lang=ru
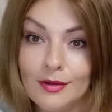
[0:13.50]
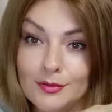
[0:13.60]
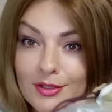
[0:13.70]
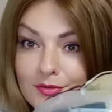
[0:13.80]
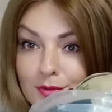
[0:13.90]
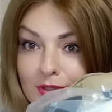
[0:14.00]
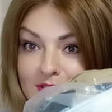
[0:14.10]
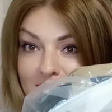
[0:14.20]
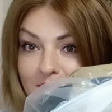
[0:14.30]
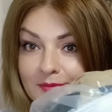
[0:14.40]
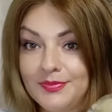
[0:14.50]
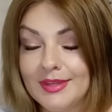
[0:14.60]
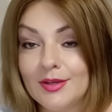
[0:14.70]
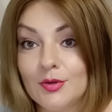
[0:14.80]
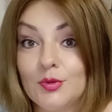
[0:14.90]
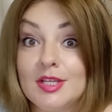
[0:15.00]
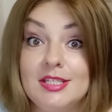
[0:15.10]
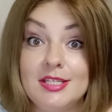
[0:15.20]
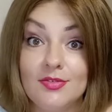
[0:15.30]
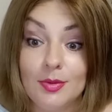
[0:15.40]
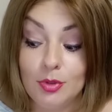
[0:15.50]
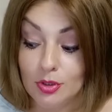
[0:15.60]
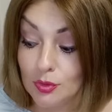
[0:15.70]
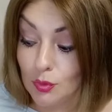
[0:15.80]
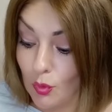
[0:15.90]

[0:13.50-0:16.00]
Вот я все достала. У нас здесь с вами и